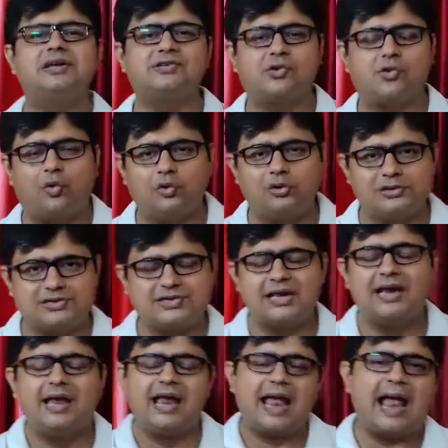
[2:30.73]
ऑफ दीज रोल्स
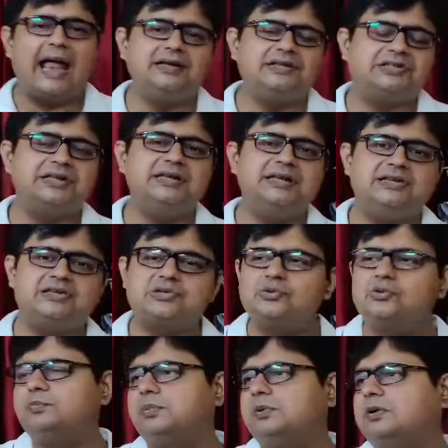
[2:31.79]
एंड शी नीड्स
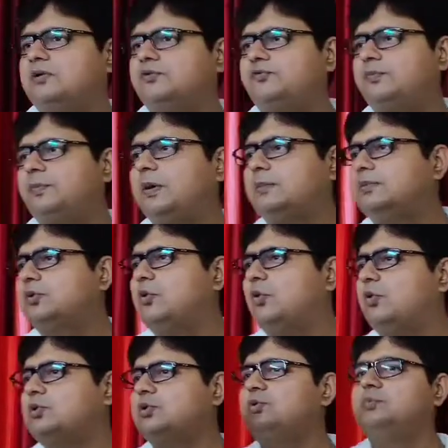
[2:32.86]
टू
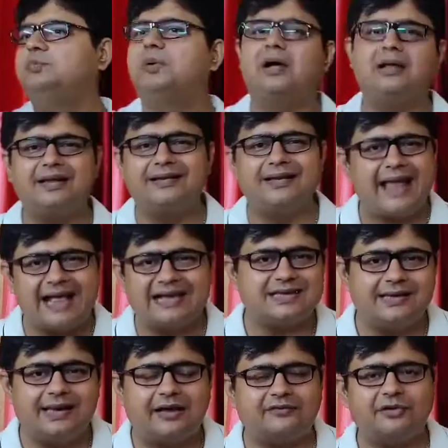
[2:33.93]
गो टू द नेक्स्ट
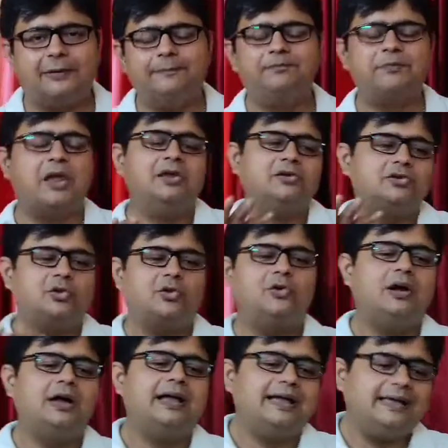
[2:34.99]
लेवल तो
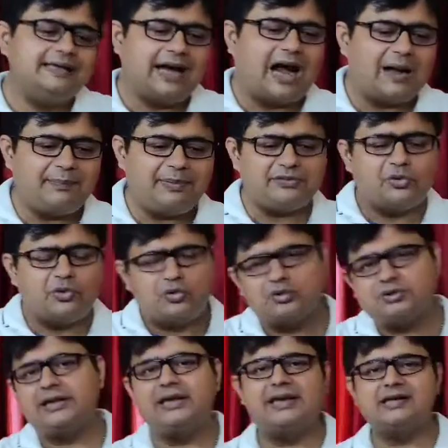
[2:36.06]
यहां पे दोनों
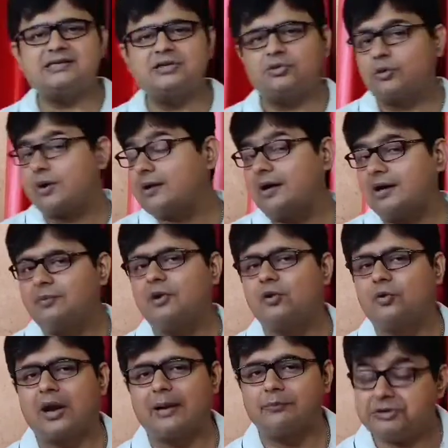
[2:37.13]
तरीके से थोड़ा गड़बड़
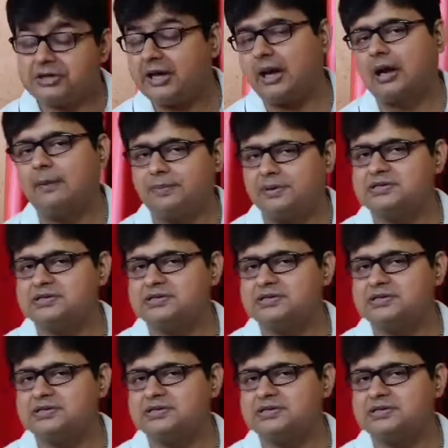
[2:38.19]
हो रहा है मुझे लगा